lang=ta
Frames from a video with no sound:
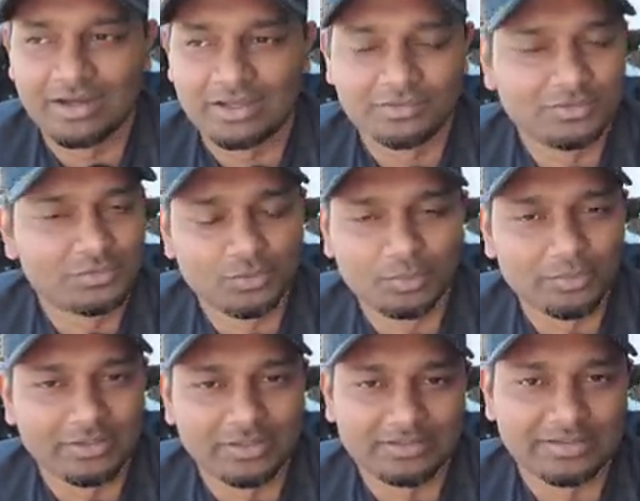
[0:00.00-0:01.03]
அது வந்து தூக்க
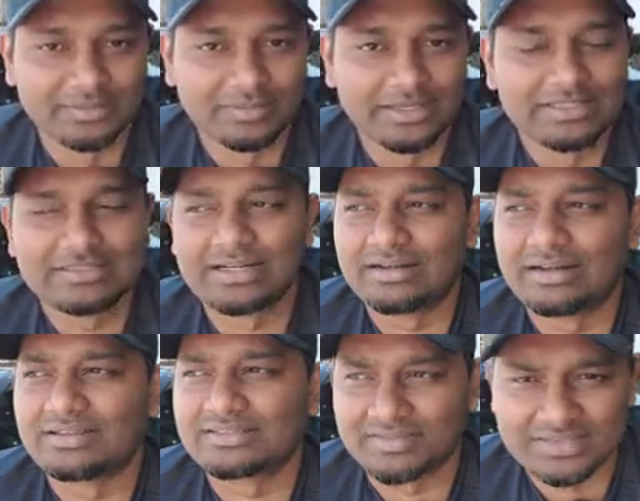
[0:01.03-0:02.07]
முடியாது அந்த டைமில் எயிட்
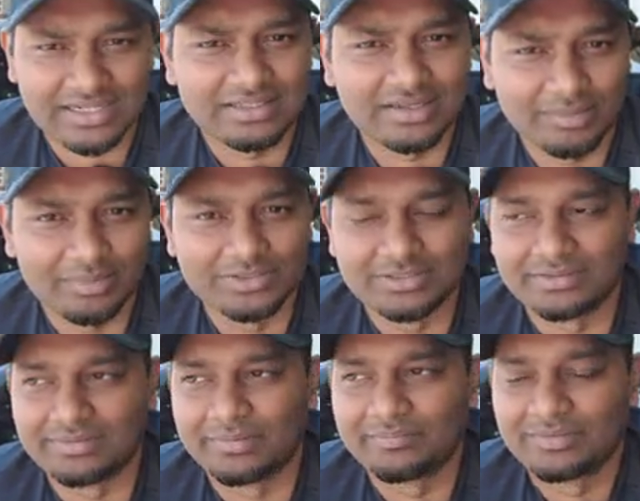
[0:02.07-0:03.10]
ஸ்டாண்டர்ட் நான் செவன்த் ஸ்டாண்டர்ட் தான் இப்போ
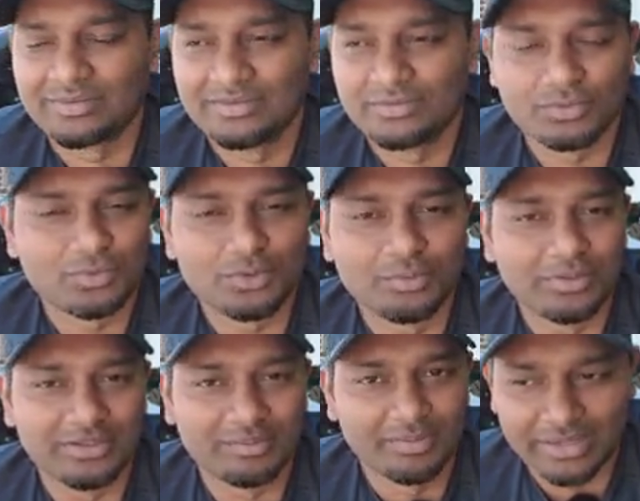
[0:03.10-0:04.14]
படிச்சுட்டு இருந்தேன் ஸோ தூக்க
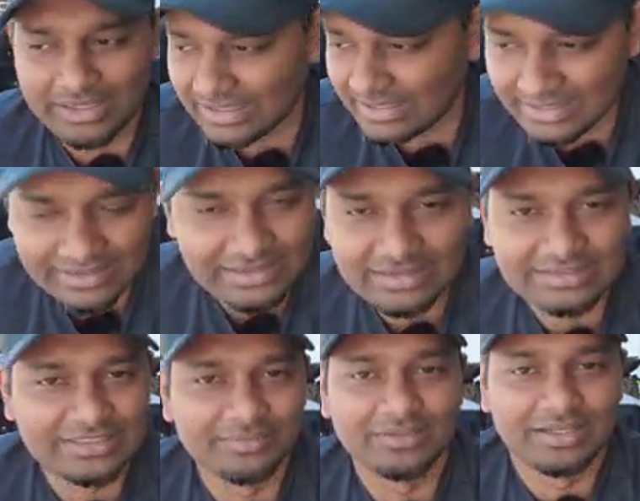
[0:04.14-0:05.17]
முடியாது அப்போ பைக் எங்கேயா
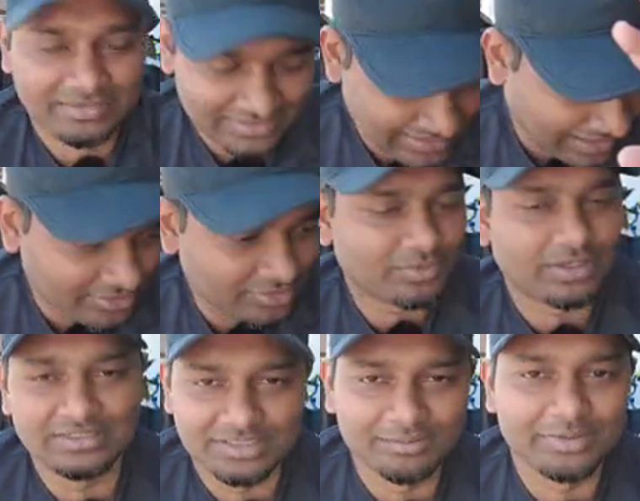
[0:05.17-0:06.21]
நின்றுச்சு அப்படின்னா அது டக்குன்னு ஒரு
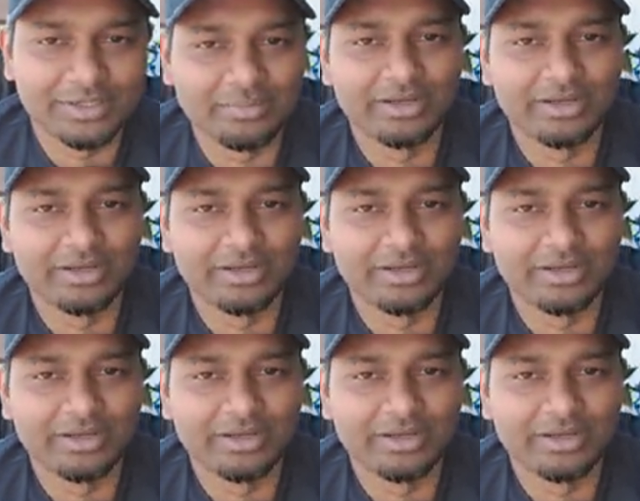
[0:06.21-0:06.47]
ஆள் ஜம்ப் பண்ணி